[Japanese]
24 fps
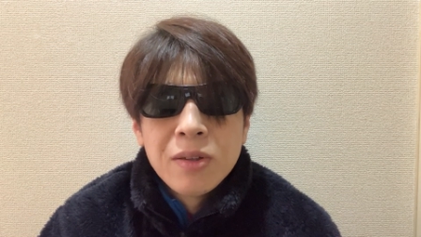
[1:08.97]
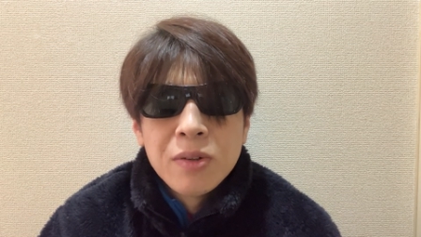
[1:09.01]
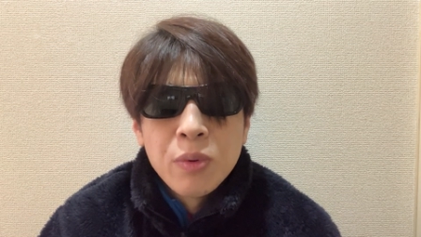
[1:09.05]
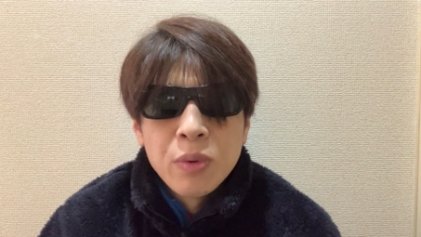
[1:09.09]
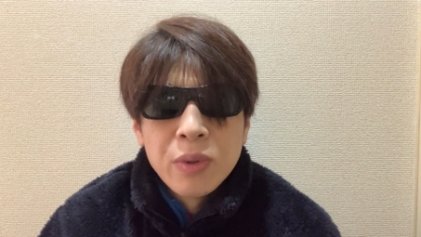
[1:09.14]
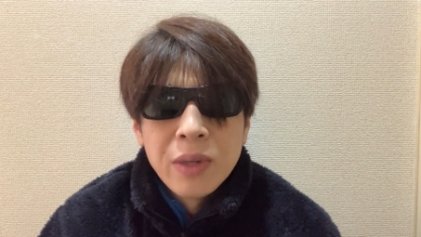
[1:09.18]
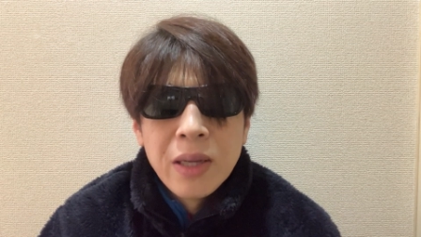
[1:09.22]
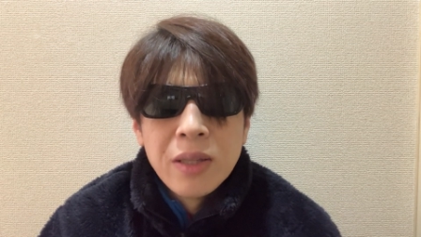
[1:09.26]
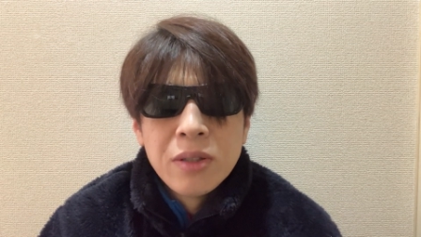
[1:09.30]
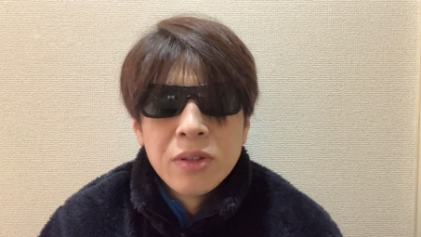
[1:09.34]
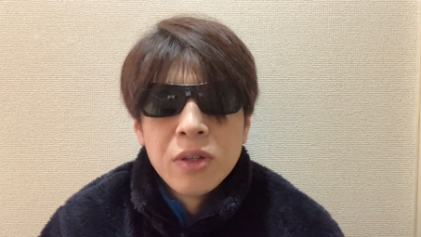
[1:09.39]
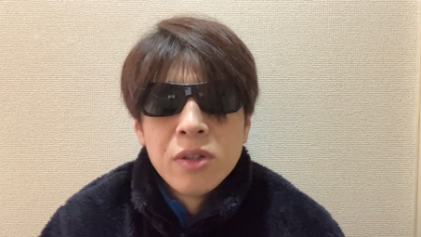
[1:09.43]
お
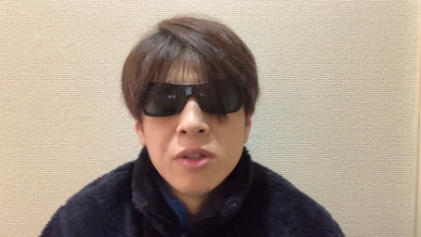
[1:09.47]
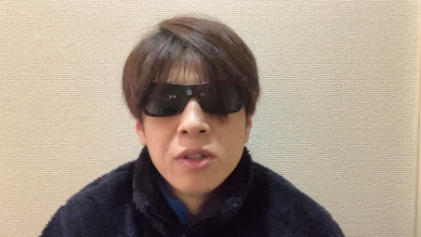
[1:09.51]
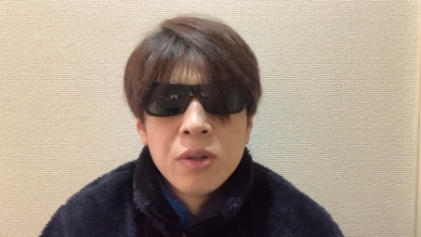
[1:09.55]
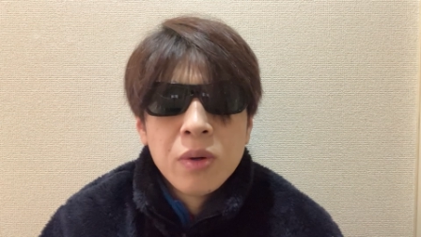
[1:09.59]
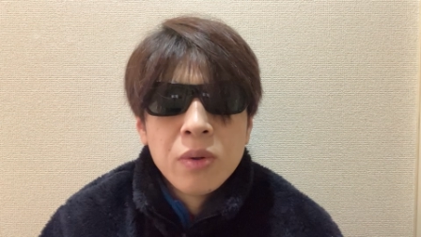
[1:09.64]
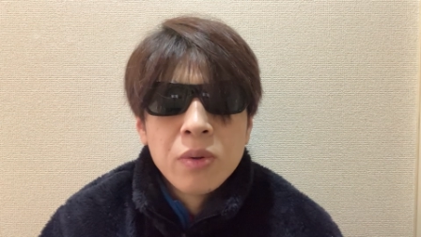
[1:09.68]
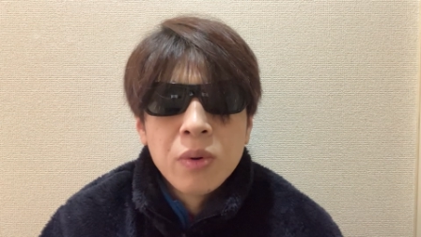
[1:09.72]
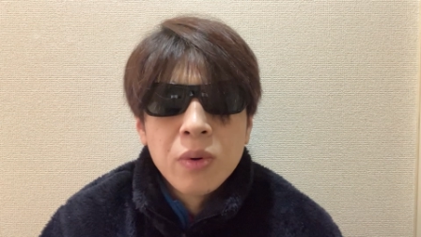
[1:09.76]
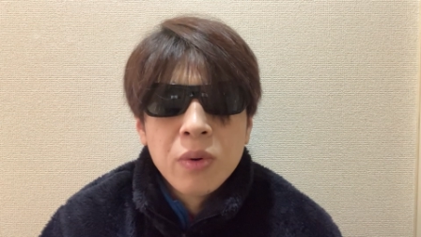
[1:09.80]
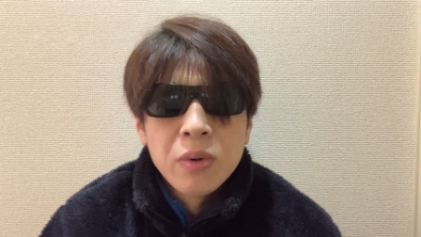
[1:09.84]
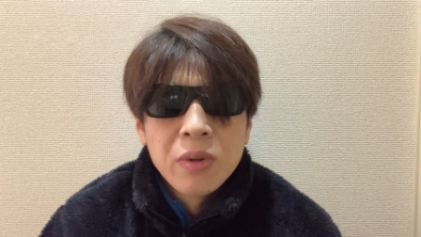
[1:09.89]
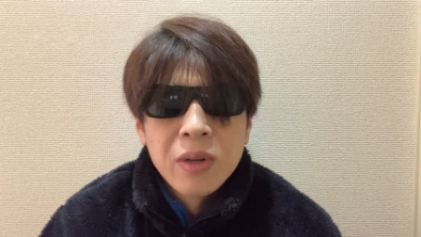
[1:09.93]
でんつんつん
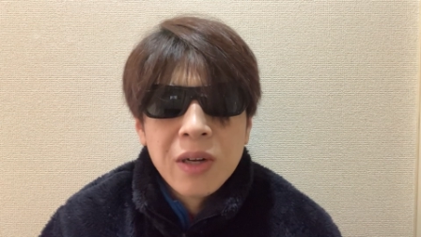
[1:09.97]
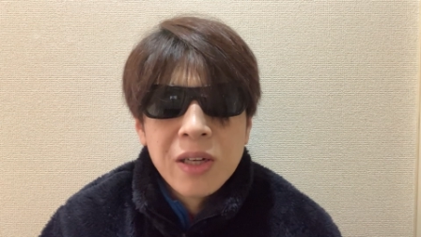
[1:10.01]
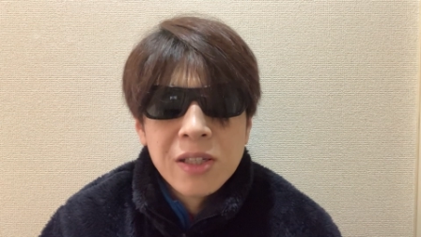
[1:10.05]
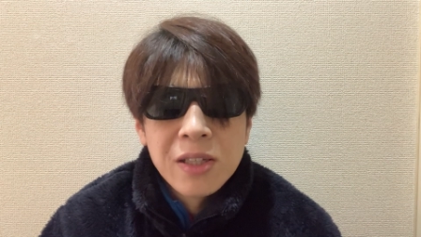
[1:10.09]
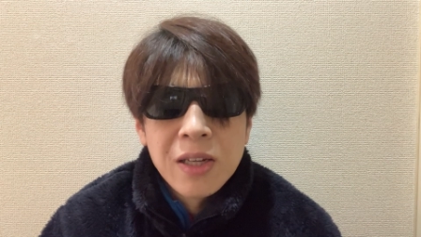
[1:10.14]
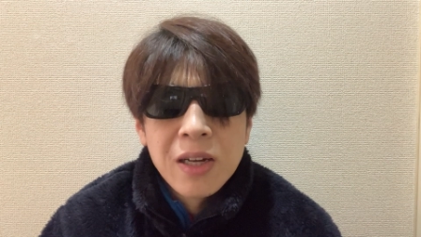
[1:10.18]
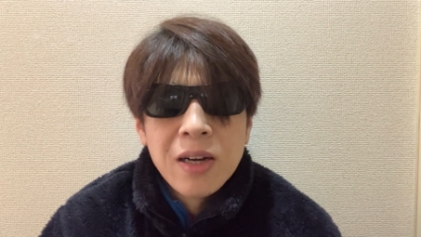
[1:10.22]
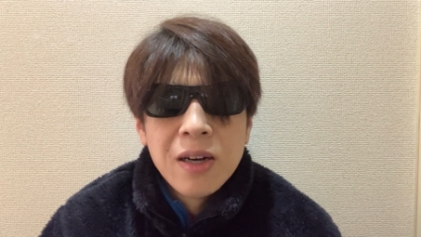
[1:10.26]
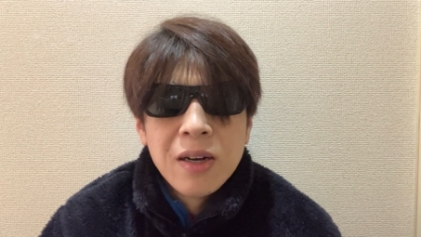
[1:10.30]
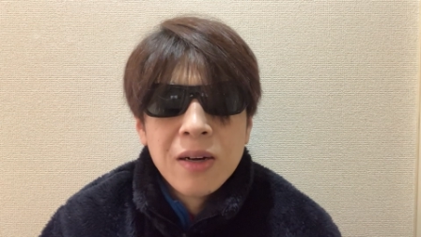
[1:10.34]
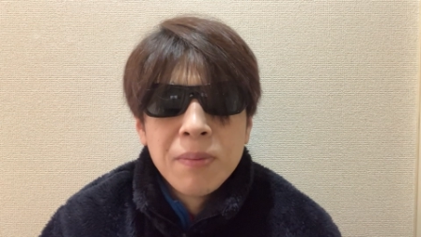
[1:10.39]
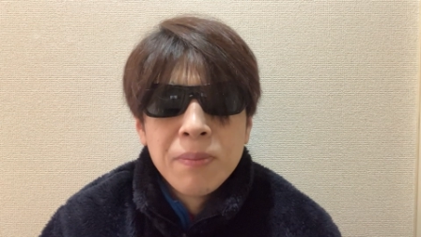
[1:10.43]
男とか
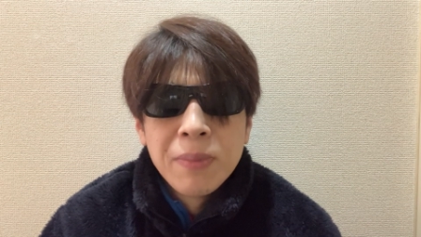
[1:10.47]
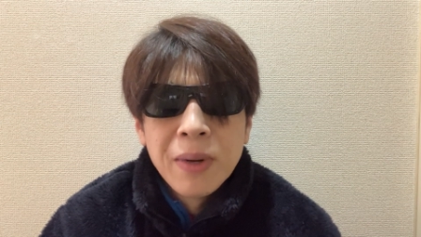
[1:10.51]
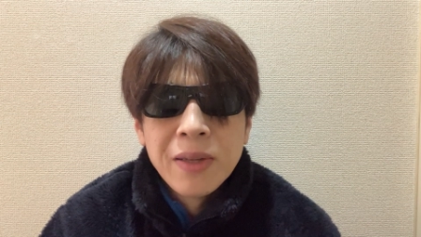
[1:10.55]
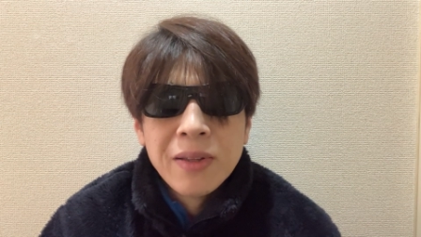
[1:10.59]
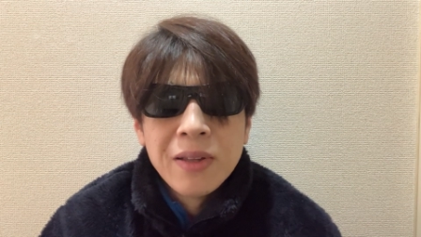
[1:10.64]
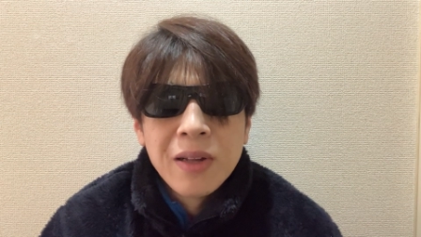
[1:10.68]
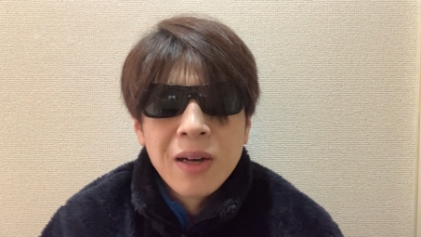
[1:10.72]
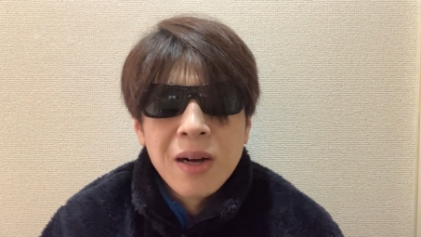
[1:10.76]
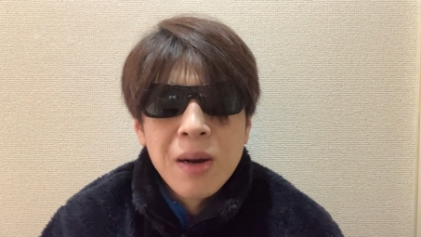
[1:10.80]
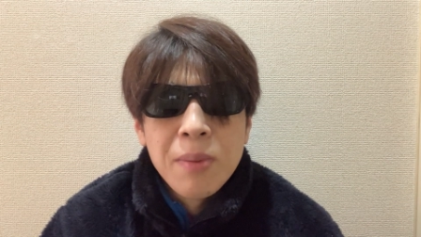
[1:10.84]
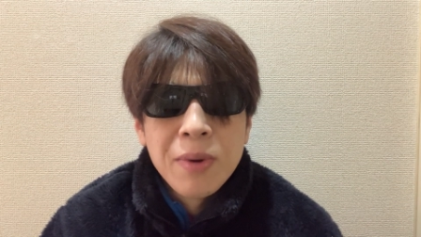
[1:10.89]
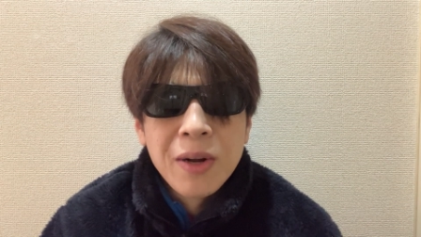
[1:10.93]
さ、バン
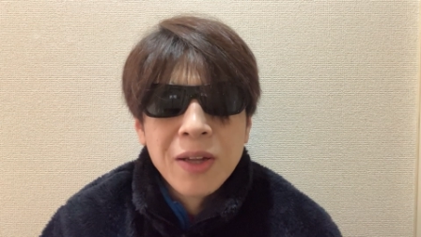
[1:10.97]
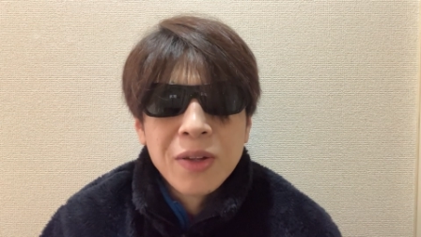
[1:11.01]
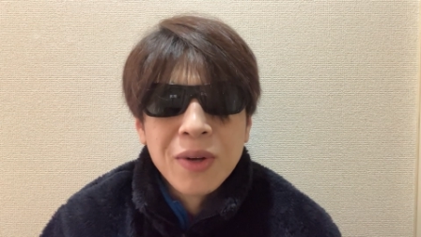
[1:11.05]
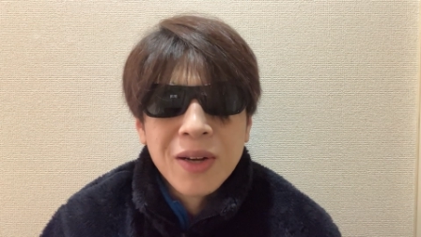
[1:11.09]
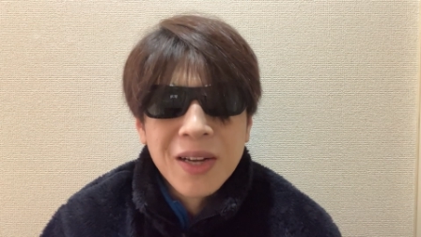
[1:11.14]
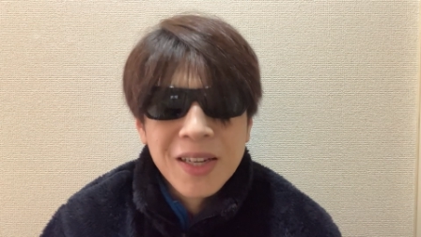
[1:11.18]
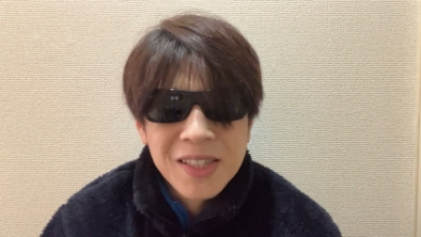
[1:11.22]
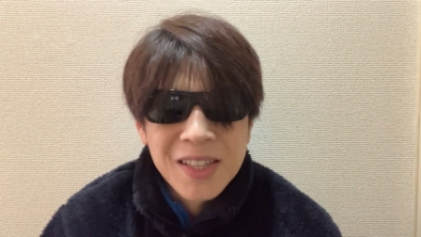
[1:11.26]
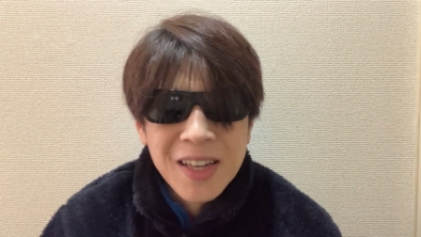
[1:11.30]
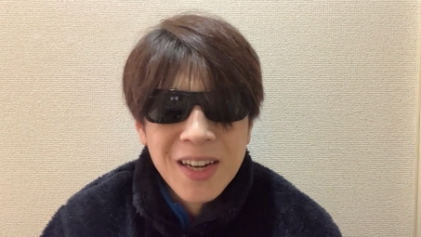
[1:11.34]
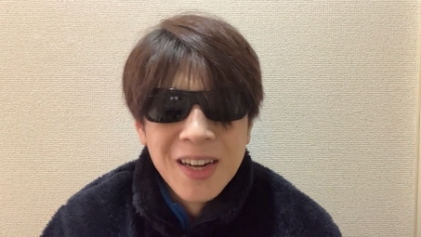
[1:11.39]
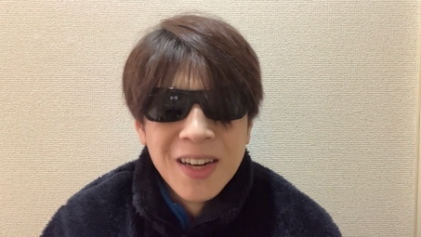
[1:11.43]
中村と
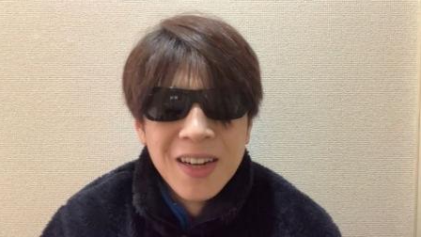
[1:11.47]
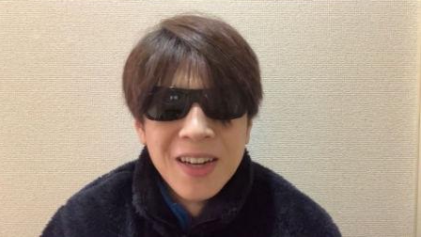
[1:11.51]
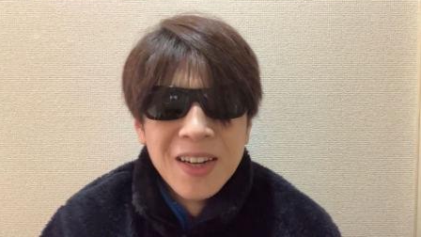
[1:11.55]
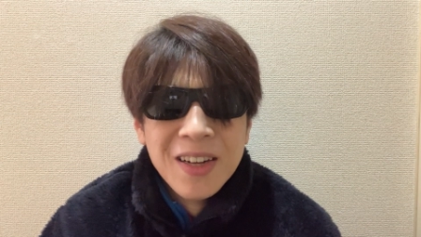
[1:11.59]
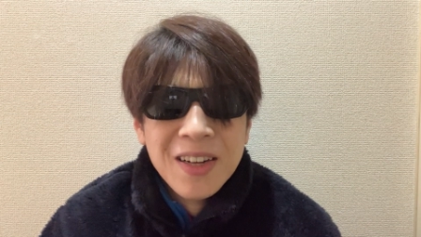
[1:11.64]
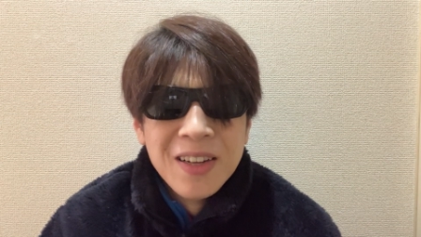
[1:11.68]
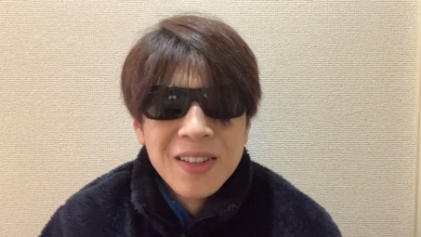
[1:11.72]
かさ、